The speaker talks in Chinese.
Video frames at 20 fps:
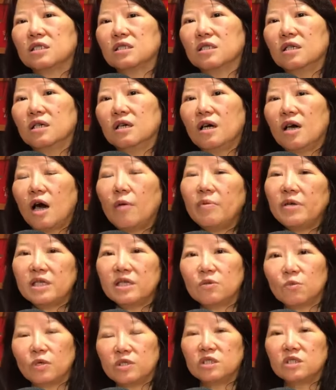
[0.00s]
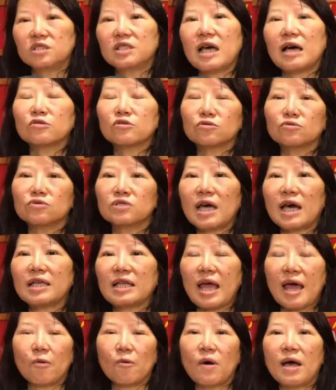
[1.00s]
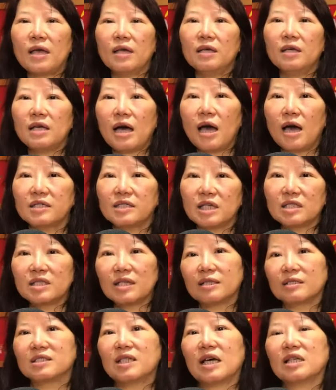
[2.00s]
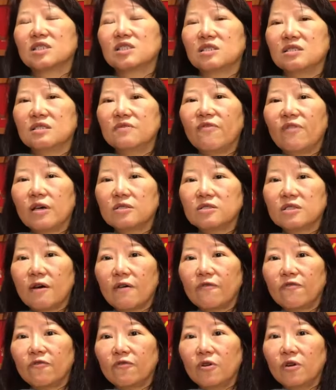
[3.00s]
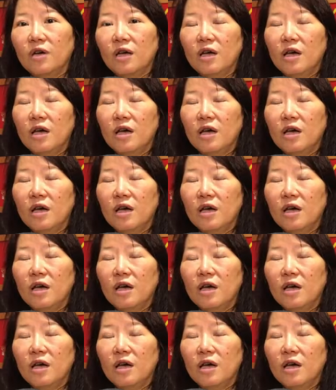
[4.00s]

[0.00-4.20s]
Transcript: 嗯，好比我是江苏加台湾啊，加上加西方丈夫。